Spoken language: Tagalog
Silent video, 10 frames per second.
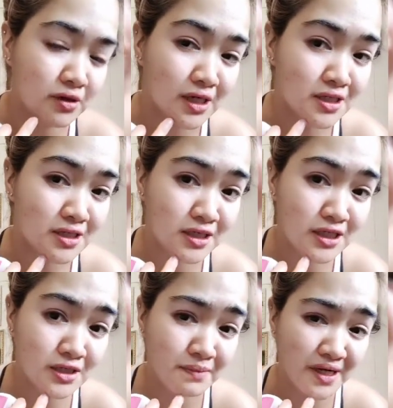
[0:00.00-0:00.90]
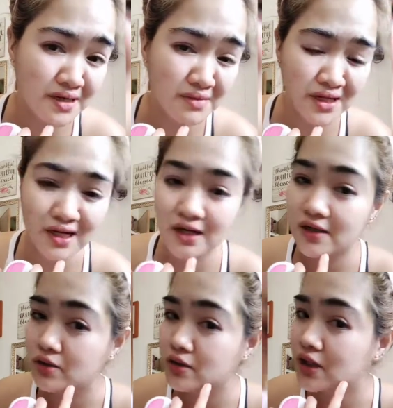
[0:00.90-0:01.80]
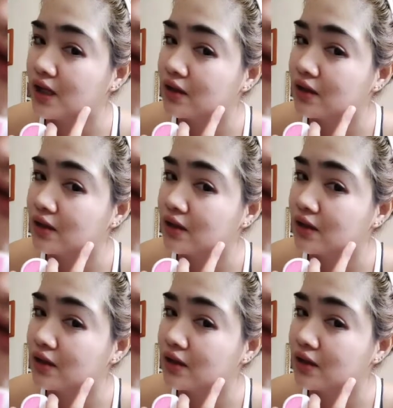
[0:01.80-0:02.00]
kasi since parang magkakaroon na